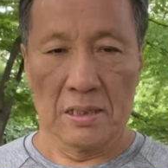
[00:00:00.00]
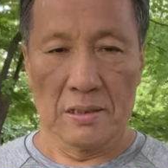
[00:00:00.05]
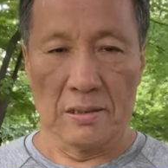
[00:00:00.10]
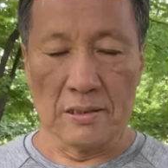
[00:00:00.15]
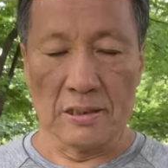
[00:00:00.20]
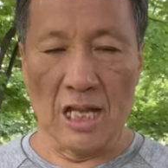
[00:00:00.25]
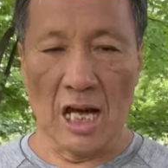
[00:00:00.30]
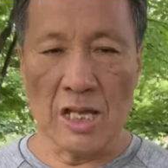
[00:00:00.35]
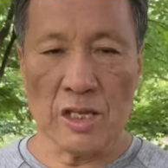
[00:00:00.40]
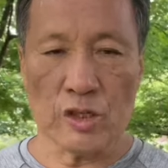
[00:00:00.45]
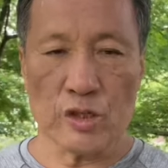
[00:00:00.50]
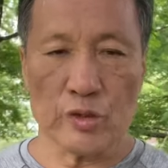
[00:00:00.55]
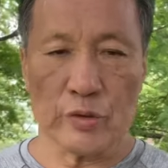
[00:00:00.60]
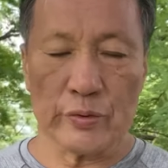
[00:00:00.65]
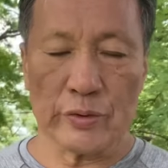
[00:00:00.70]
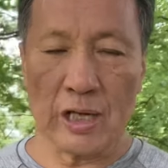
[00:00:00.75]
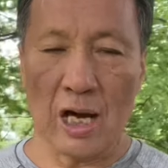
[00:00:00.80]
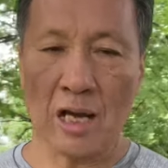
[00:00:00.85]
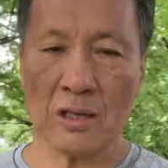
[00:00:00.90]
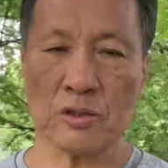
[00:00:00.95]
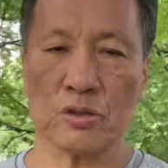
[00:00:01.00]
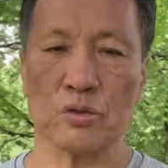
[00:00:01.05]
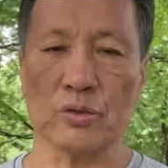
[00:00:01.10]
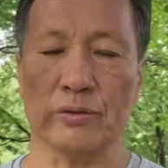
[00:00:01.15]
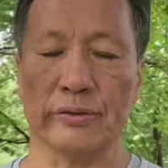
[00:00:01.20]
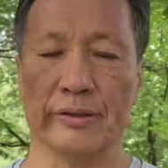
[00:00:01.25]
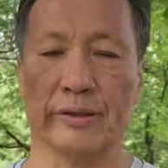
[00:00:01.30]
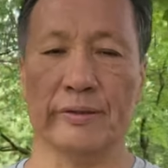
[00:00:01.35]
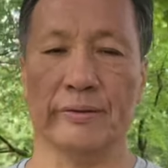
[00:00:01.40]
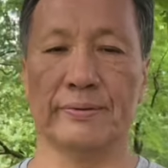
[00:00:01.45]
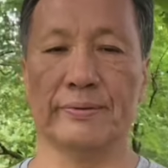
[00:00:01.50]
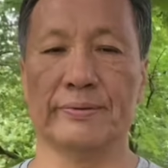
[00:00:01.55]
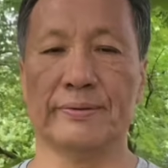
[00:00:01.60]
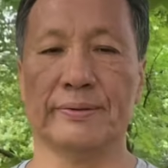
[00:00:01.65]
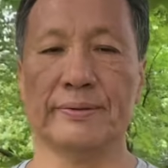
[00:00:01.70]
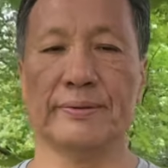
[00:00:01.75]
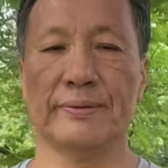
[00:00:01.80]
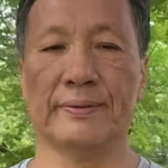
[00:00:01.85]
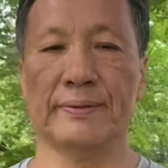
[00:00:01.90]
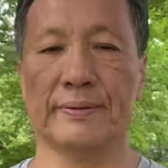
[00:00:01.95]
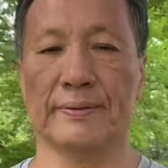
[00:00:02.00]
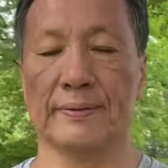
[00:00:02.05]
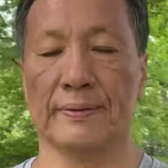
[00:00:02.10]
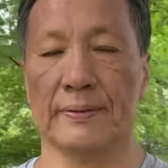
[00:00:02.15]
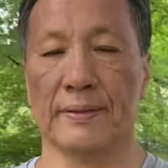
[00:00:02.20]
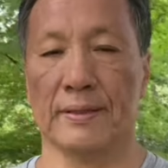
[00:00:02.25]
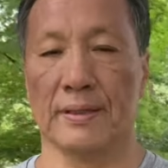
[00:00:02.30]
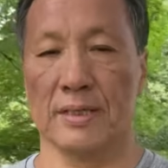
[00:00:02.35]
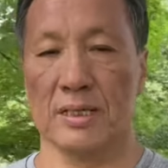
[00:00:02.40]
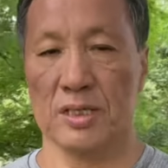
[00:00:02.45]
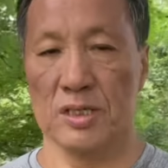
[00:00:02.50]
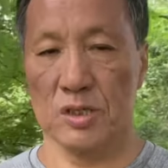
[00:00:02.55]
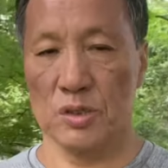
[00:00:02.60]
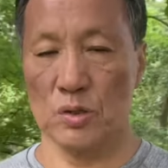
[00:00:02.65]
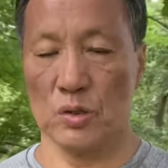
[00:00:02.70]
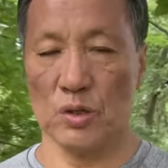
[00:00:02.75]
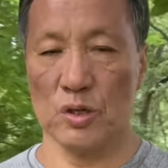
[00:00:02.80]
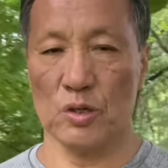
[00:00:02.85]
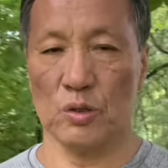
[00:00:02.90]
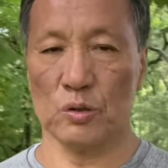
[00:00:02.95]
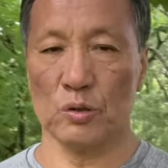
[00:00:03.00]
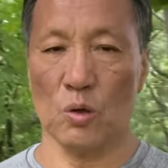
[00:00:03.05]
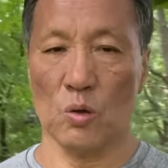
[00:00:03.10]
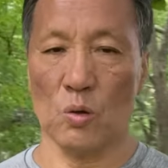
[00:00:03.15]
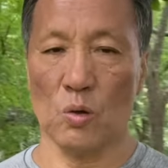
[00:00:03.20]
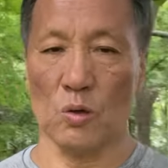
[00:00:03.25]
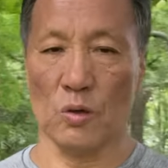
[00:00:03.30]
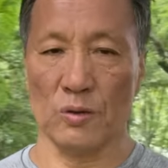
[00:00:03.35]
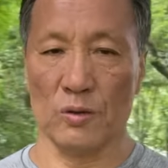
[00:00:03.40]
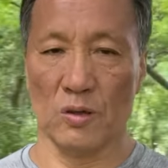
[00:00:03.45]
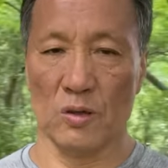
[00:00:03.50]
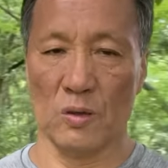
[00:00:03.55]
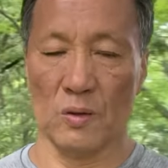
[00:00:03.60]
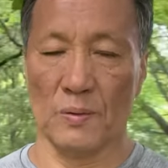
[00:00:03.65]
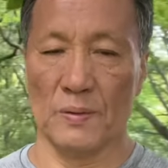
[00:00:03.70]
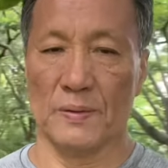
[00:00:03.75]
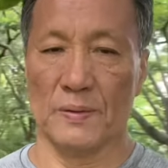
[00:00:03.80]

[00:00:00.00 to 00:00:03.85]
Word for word: で、何十箇所の、そういうところの、